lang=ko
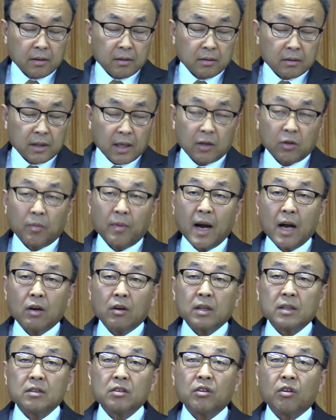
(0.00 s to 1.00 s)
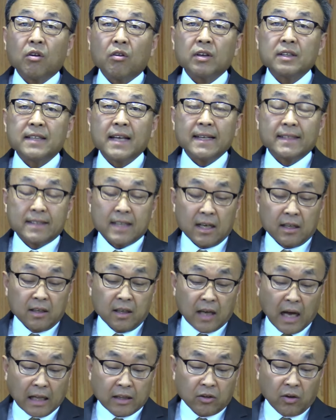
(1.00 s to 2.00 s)
사도 바울 같은 경우에 셋째 하늘
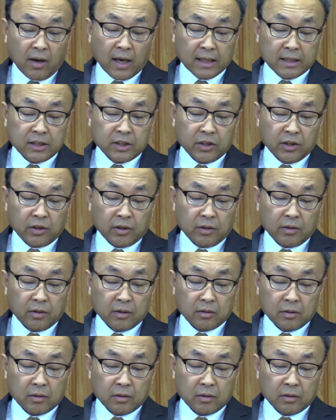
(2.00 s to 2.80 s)
갔다 왔죠.